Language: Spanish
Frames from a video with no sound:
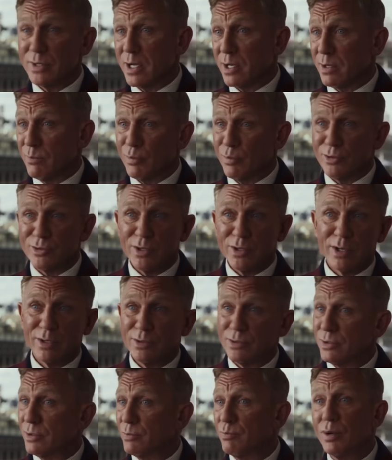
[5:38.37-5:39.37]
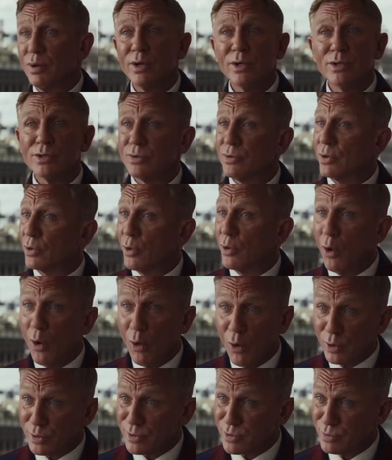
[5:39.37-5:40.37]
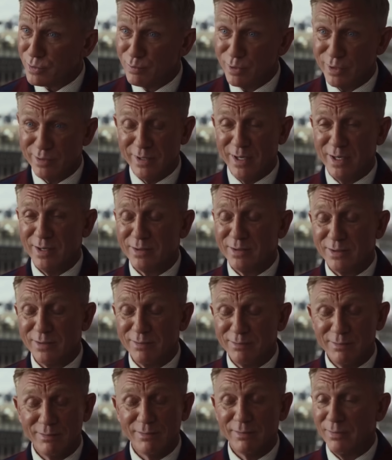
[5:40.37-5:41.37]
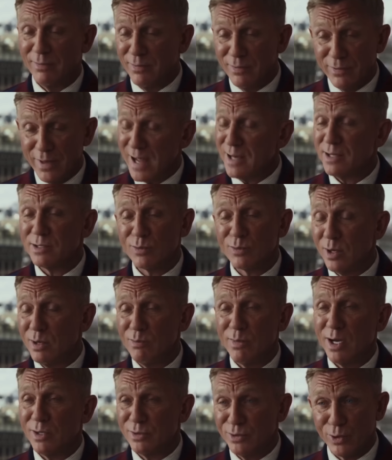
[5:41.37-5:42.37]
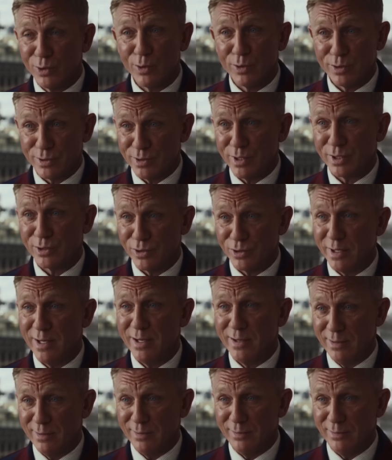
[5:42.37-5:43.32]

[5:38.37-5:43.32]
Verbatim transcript: Pero la opinión al final es enteramente tuya. Como por ejemplo,